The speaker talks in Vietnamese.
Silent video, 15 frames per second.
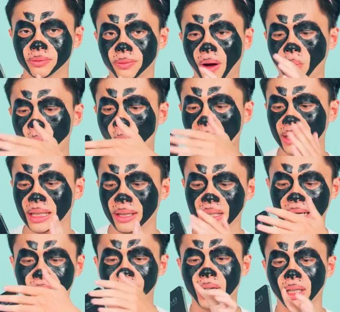vòng quanh cái
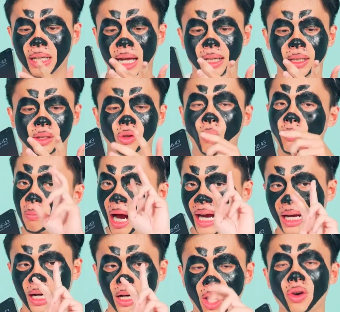cạnh viền này cũng
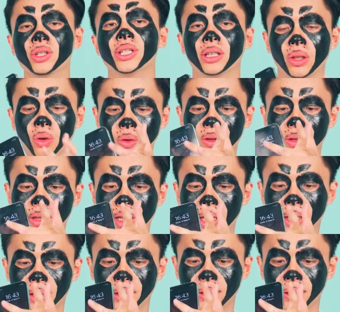bằng ngón giữa luôn này